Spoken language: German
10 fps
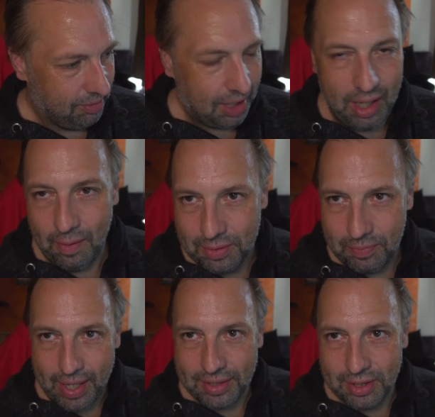gehe aufs
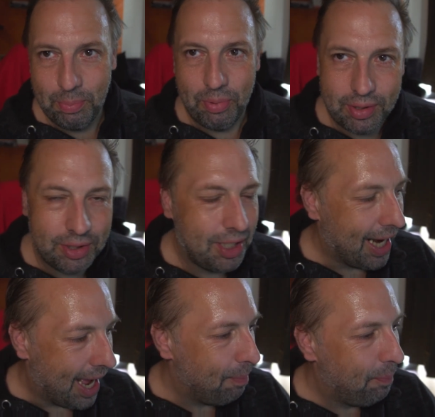weiße
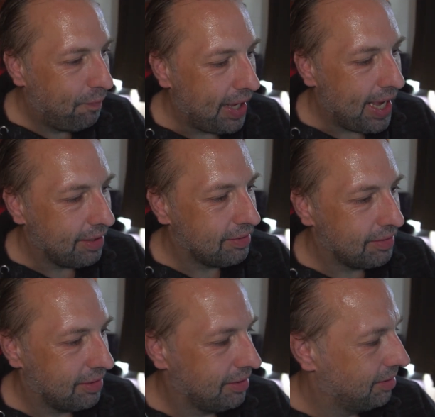Porzellanpferd,
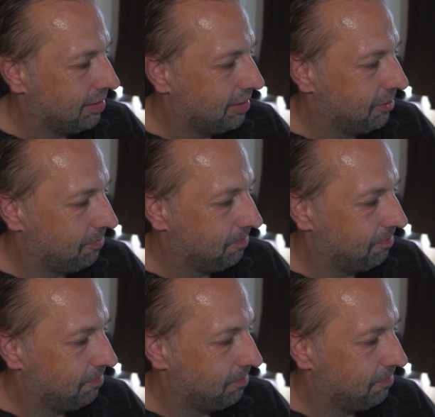äh,